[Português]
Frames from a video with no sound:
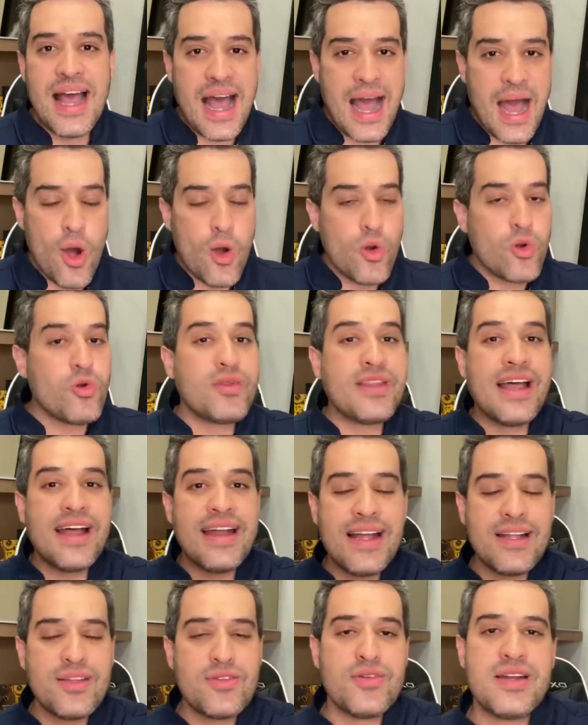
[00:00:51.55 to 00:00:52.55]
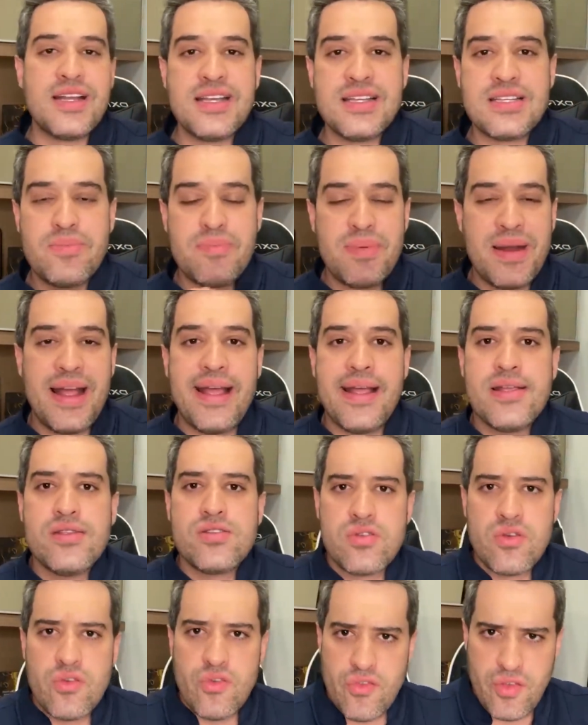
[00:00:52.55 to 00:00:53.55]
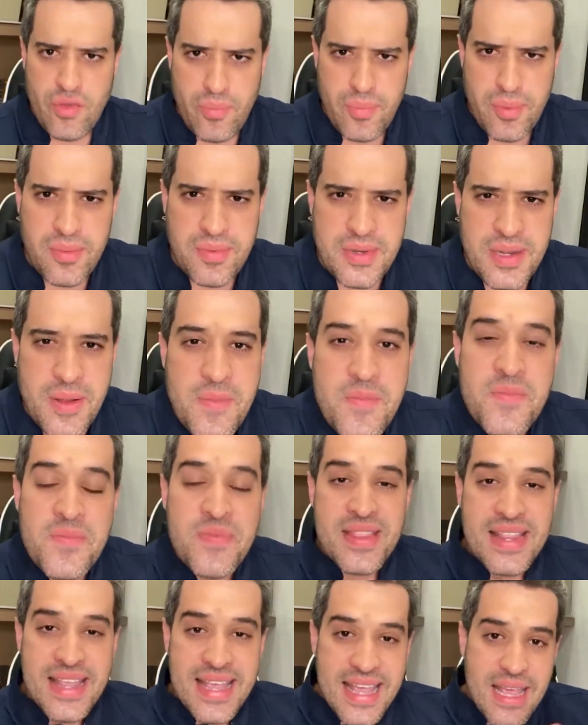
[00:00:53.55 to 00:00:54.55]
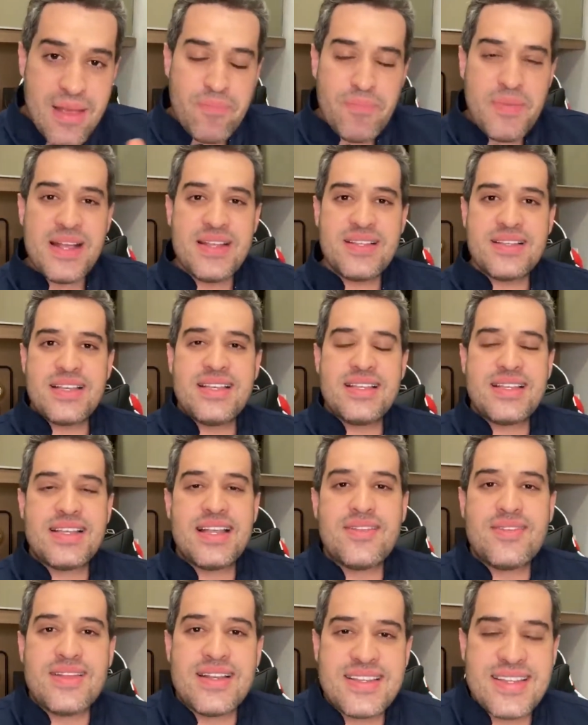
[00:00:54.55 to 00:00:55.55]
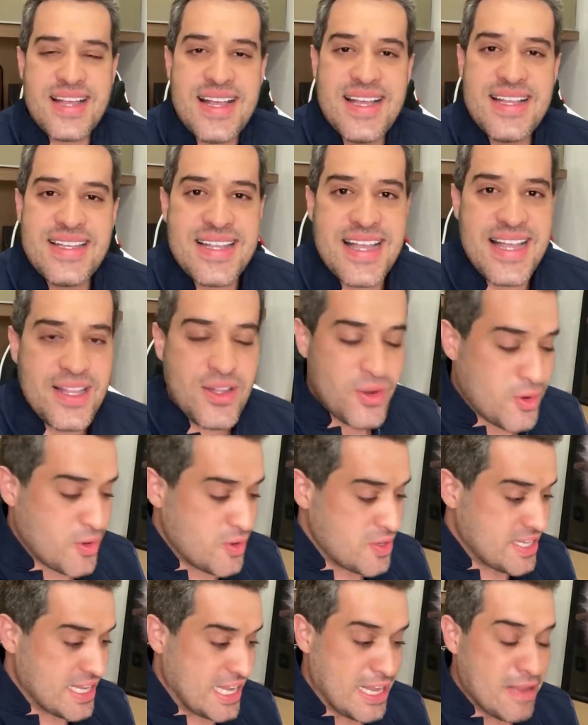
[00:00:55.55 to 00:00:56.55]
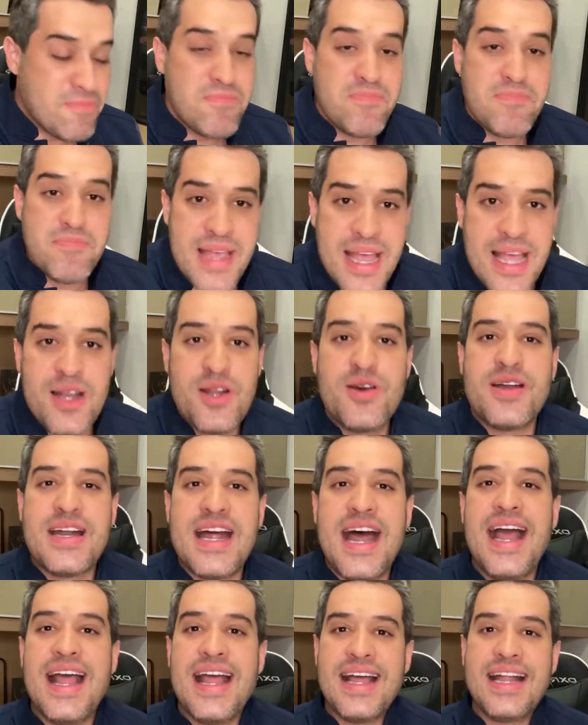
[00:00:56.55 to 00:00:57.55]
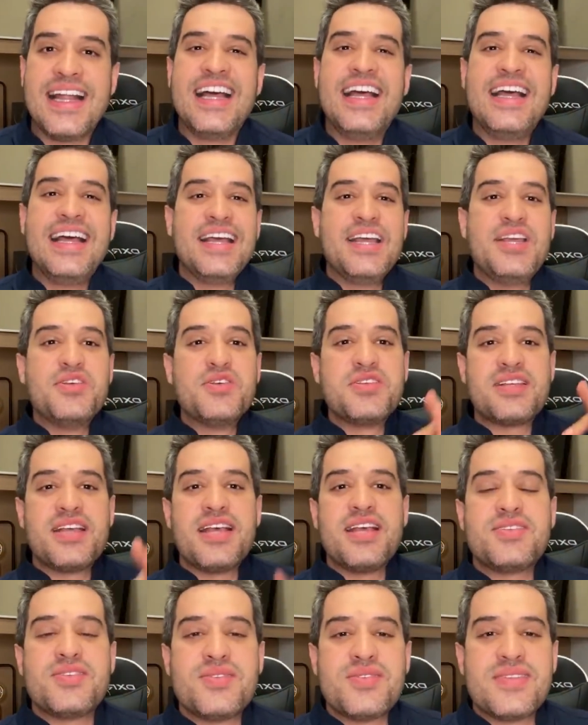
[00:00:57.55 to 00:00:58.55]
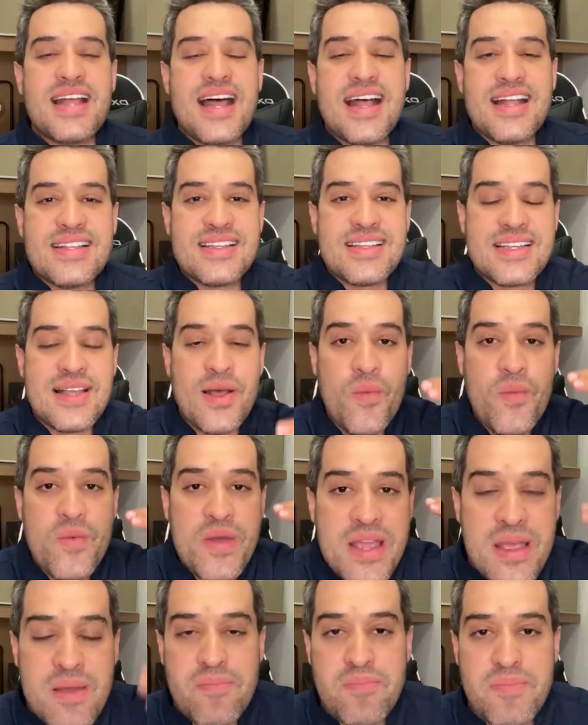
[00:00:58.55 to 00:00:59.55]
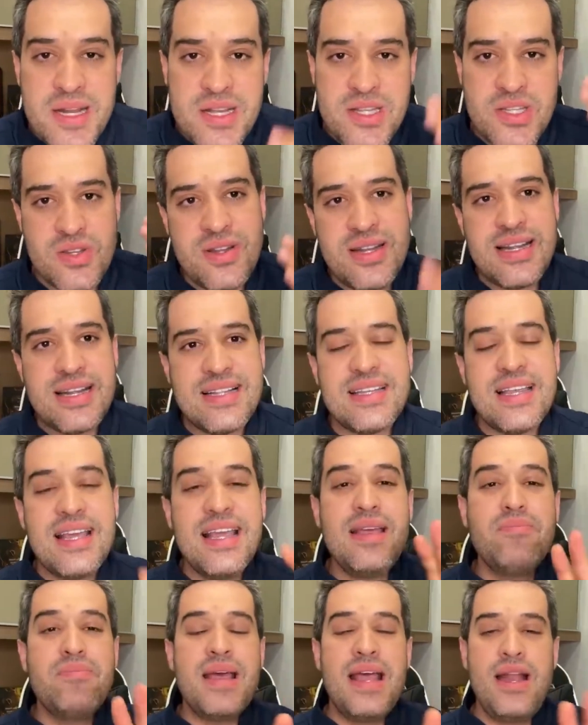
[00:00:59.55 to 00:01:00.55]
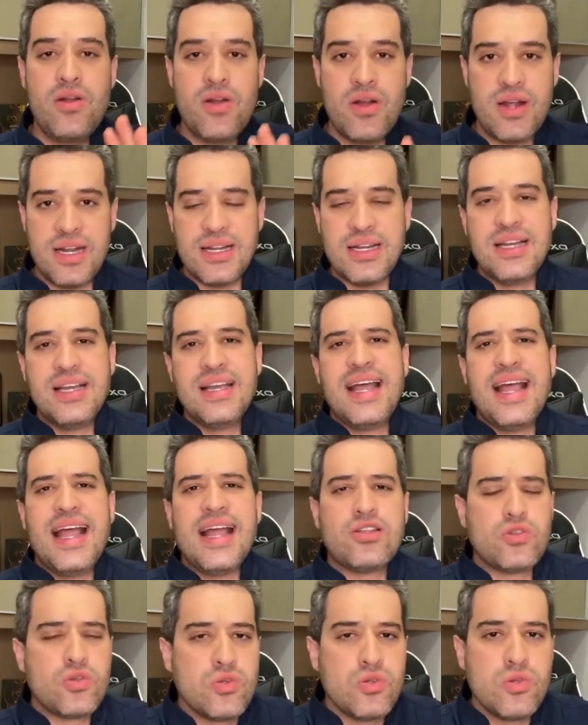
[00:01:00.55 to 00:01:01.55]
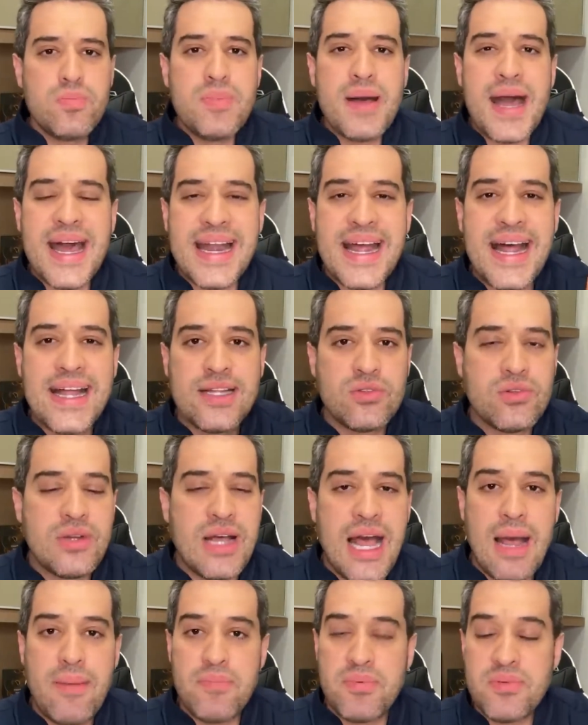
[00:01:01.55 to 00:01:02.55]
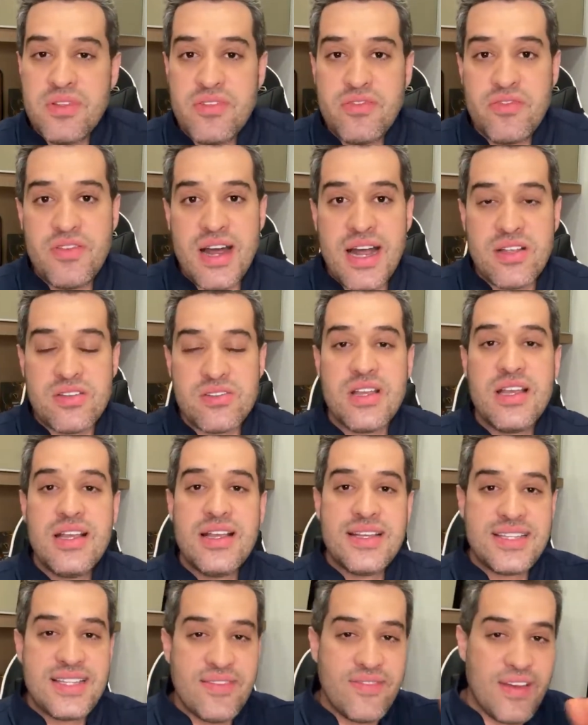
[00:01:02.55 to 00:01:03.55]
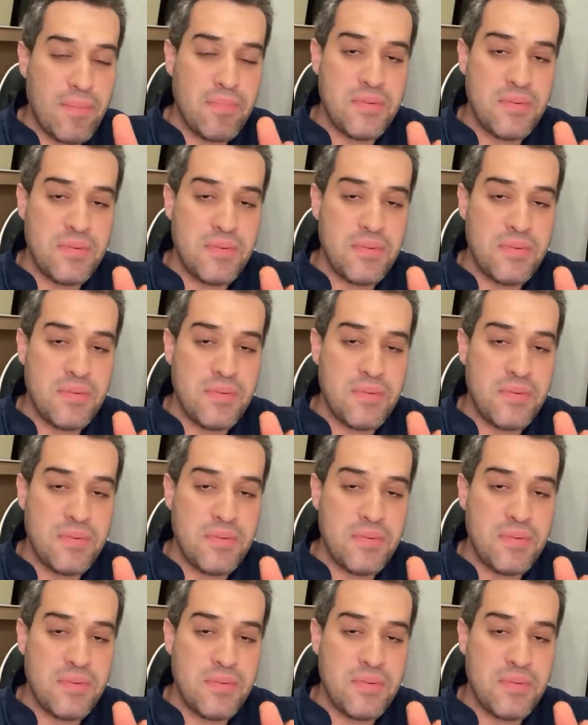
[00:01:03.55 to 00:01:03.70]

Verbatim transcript: algo da natureza para resolver o problema. E pesquisando essa receita, eu consegui melhorar ela e os resultados são impressionantes. E melhor, é tudo barato, rápido e fácil. Você vai